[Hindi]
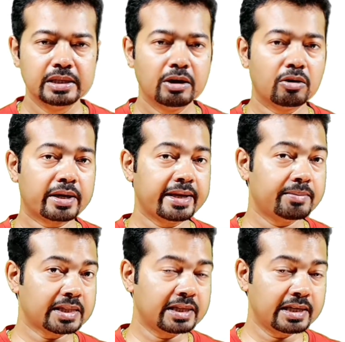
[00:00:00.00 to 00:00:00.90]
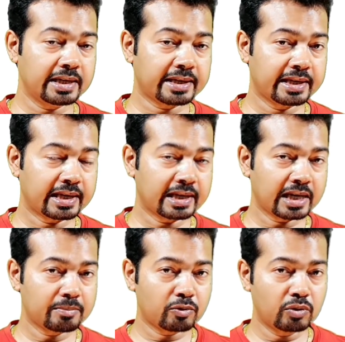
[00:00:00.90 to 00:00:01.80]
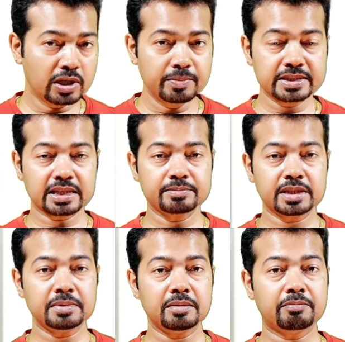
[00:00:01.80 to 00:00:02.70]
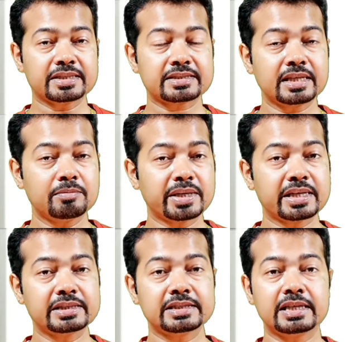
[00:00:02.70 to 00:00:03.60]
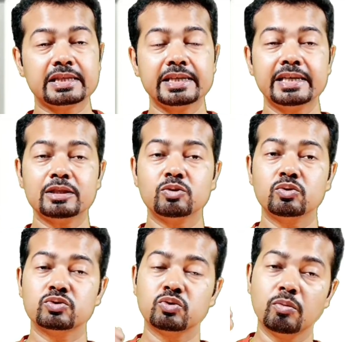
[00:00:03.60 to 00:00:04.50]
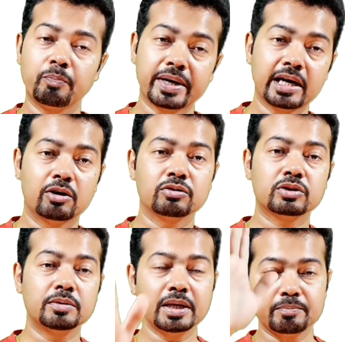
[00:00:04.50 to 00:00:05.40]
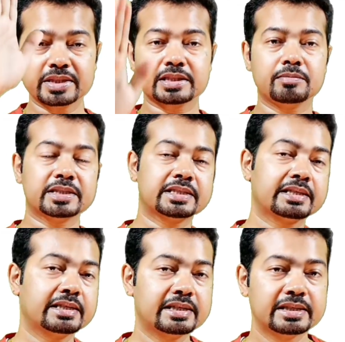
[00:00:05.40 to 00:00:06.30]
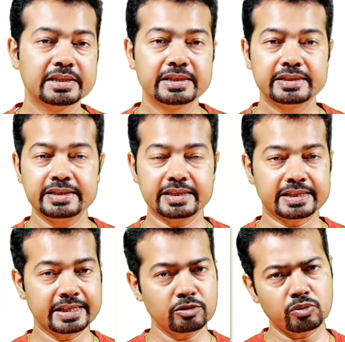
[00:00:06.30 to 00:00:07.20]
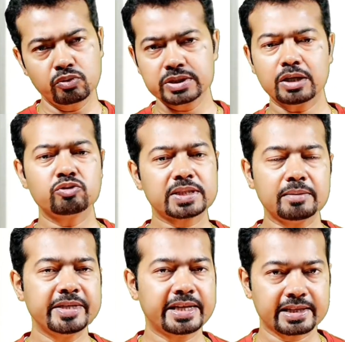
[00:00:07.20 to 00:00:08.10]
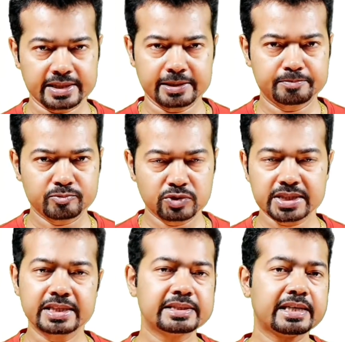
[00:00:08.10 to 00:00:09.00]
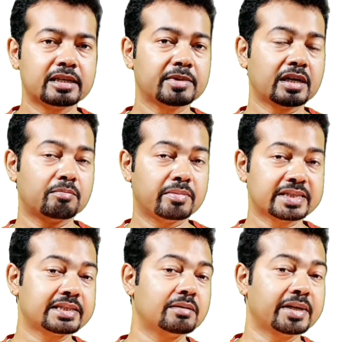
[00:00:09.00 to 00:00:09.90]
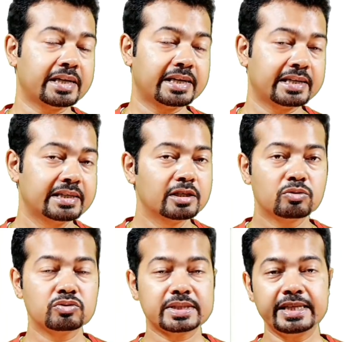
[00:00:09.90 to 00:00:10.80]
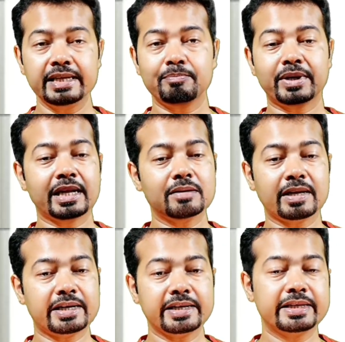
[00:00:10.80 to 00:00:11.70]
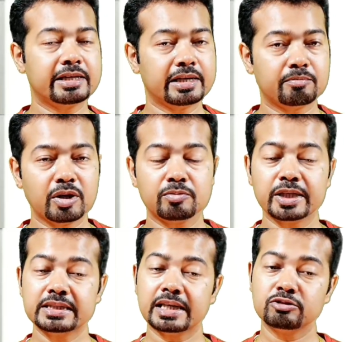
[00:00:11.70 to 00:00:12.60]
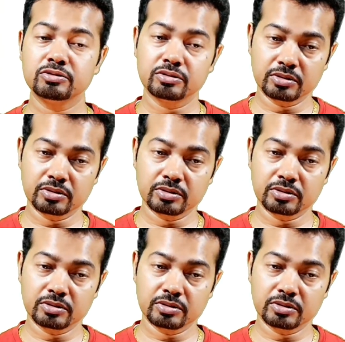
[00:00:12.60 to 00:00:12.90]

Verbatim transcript: और ये बात ध्यान रखिए अगर आप कोई भी सब्जेक्ट में मास्टर बनना चाहते हैं तो उसको पढ़ाओ तभी आप मास्टर बन सकते हैं ठीक है नहीं तो कुछ ना कुछ कमी रह जाता है तो इसके चक्कर में अगर मास्टर बनना है तो उसके लिए पढ़ाने वाला टेक्निक है मतलब इसका जो